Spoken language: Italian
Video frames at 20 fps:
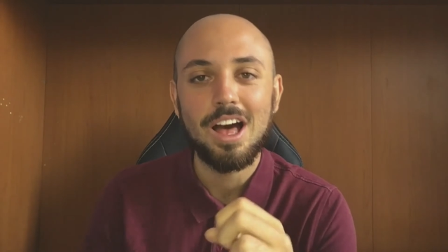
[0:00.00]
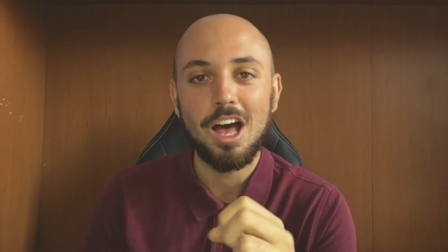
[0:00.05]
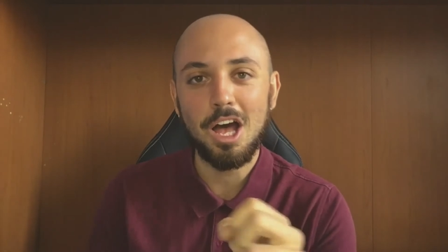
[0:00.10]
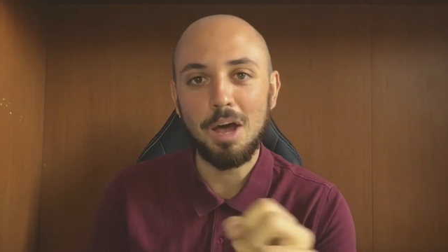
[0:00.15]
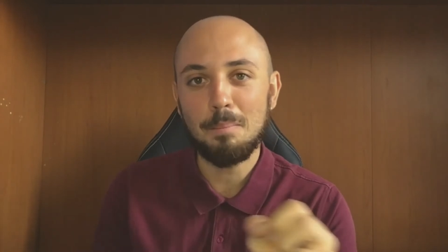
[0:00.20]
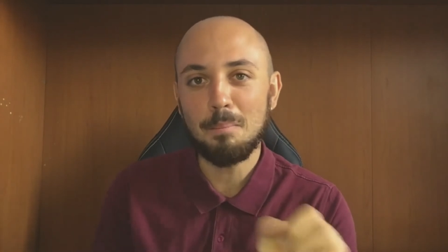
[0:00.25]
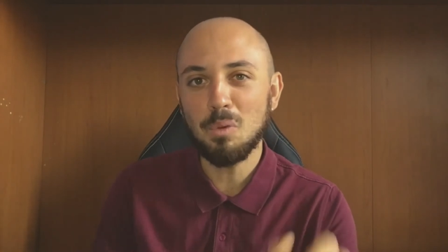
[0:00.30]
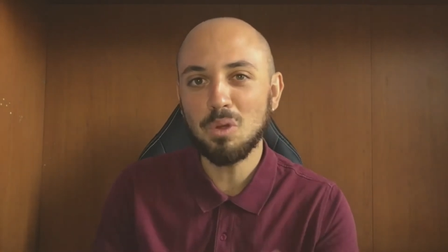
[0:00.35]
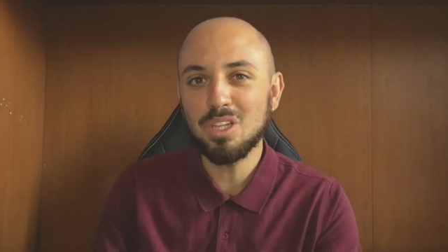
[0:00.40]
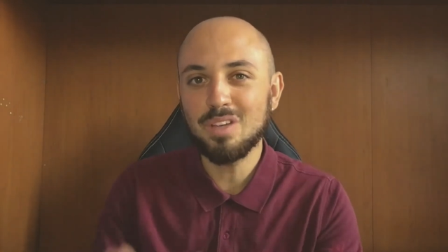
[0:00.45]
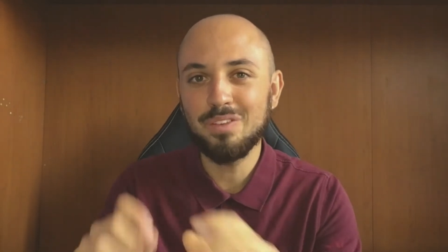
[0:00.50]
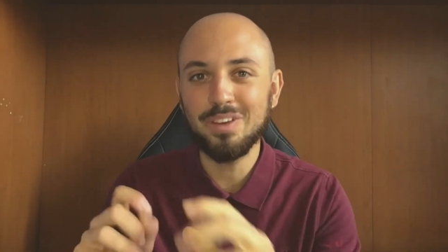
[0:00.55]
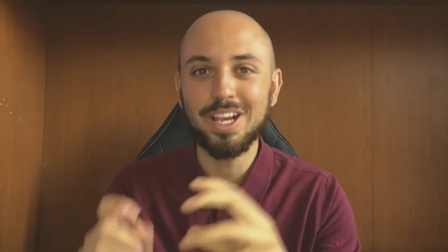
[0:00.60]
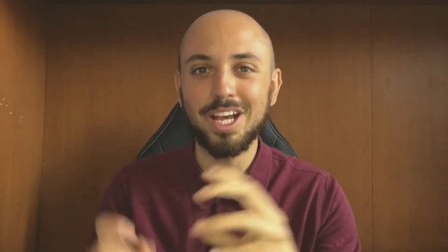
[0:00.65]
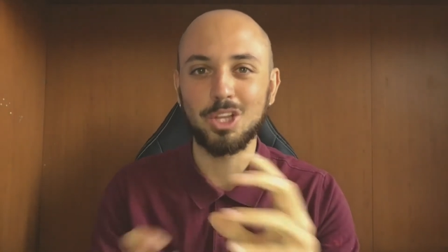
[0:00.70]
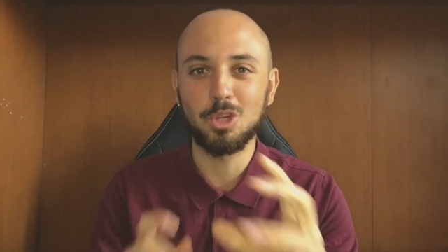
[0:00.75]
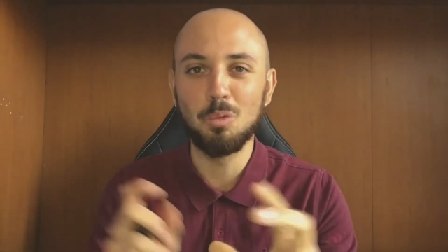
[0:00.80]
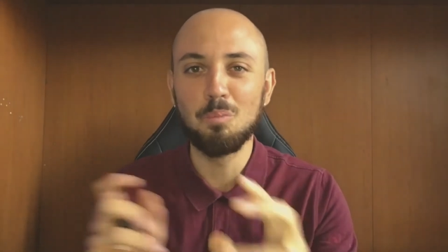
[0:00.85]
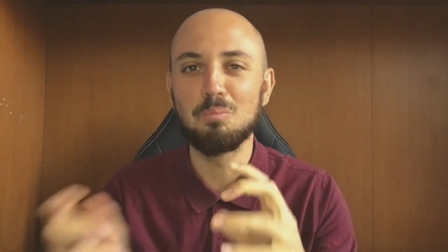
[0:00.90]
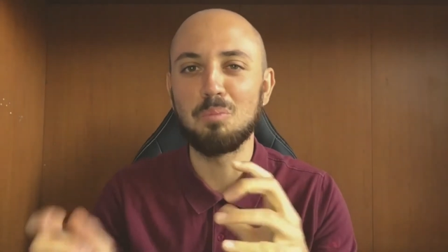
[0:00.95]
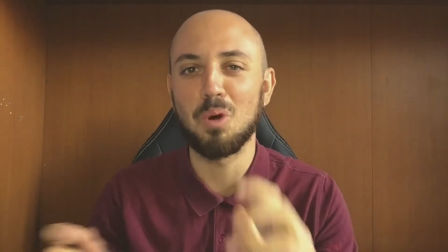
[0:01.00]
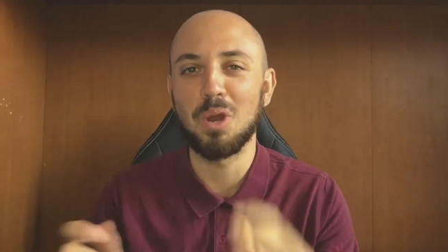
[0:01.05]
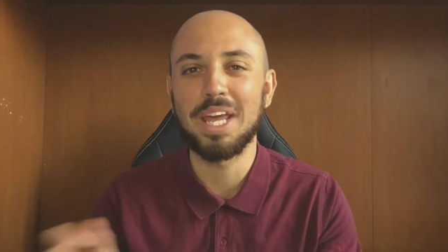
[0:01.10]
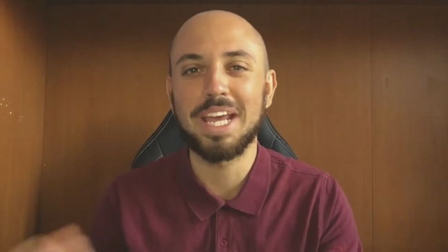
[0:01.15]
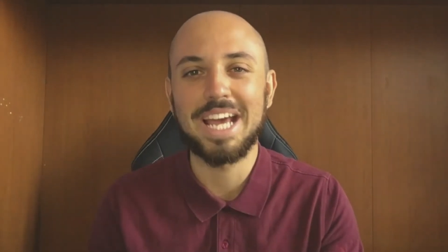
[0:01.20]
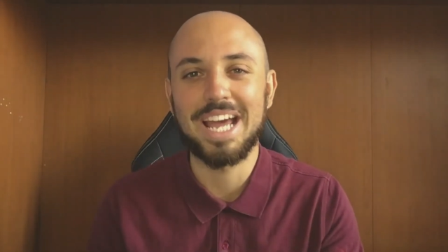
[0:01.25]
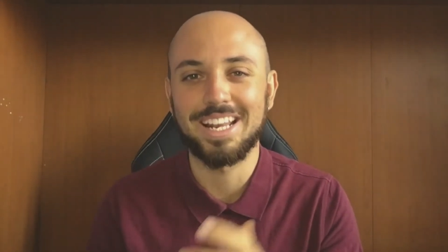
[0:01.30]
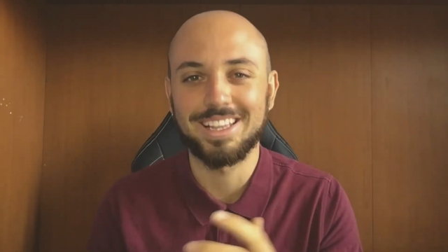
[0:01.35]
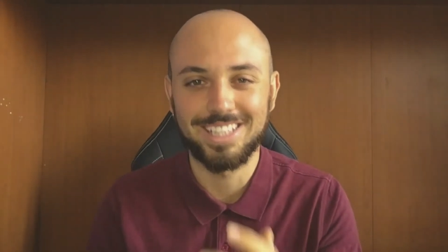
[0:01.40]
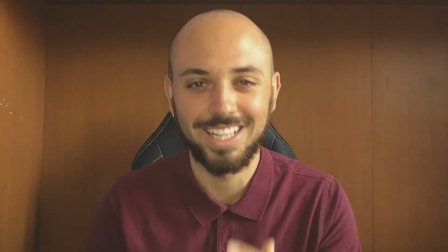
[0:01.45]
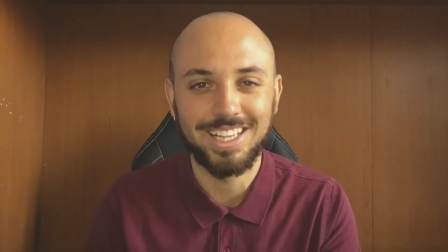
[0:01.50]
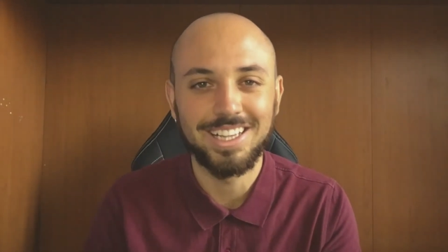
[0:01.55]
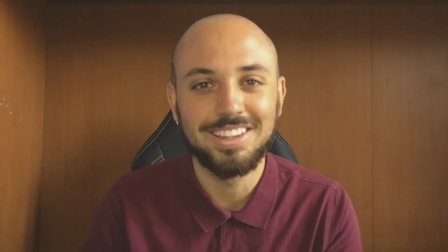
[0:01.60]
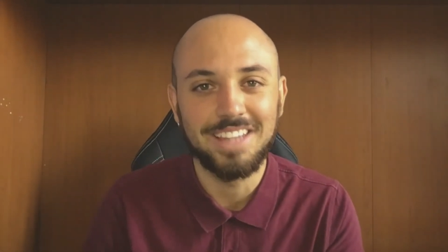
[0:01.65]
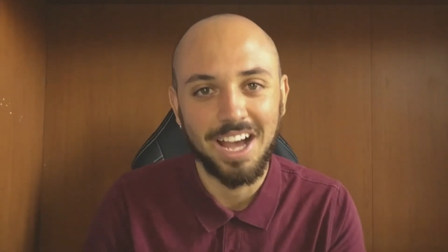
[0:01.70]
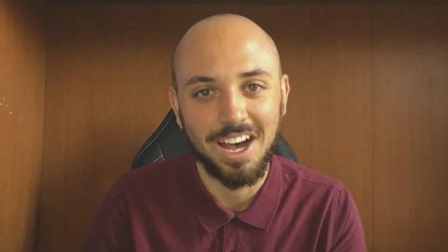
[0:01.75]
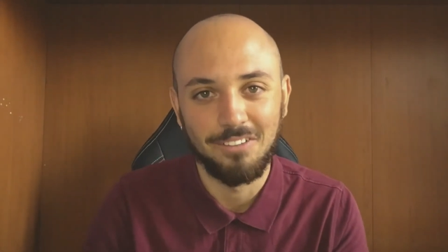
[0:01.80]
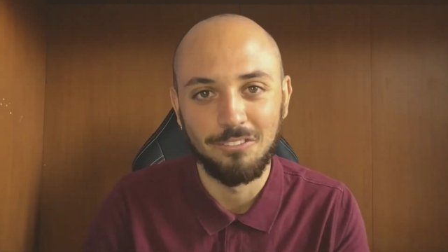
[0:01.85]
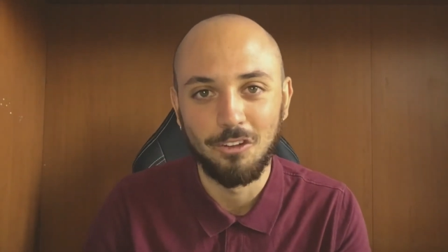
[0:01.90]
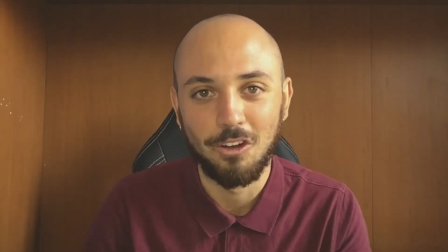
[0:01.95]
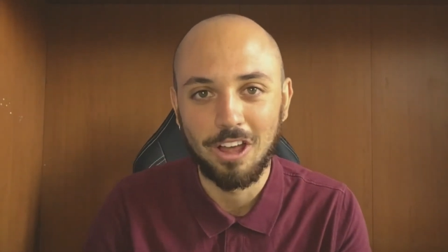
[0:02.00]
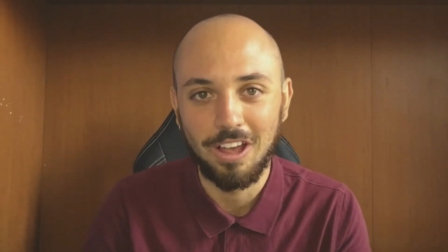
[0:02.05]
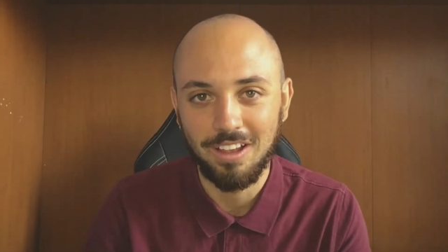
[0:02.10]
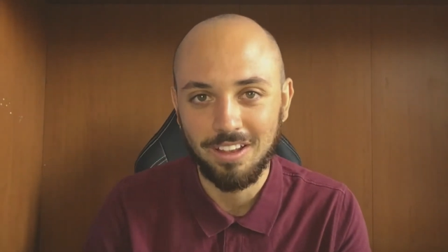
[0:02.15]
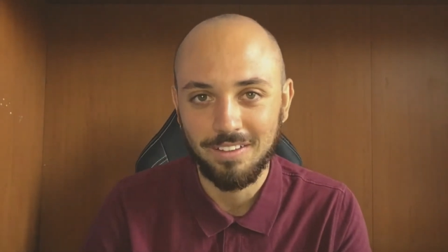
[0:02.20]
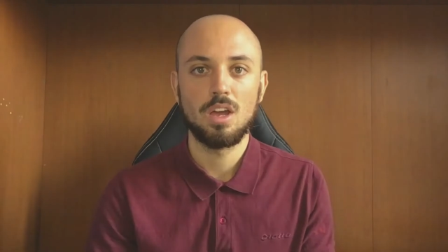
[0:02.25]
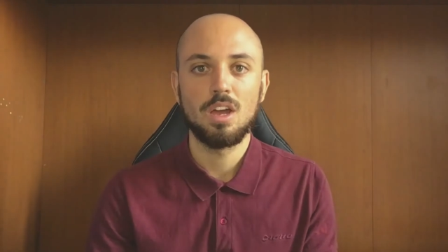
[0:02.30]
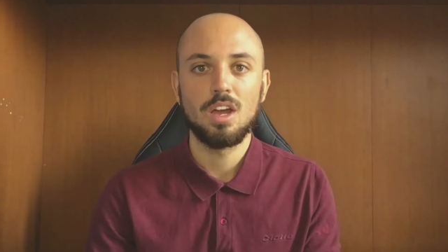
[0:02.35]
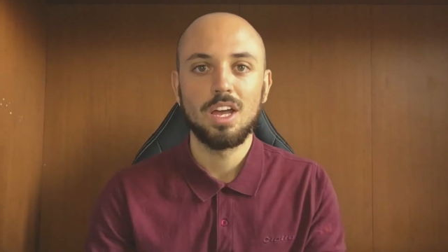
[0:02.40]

ha modificato un po' le carte in tavola.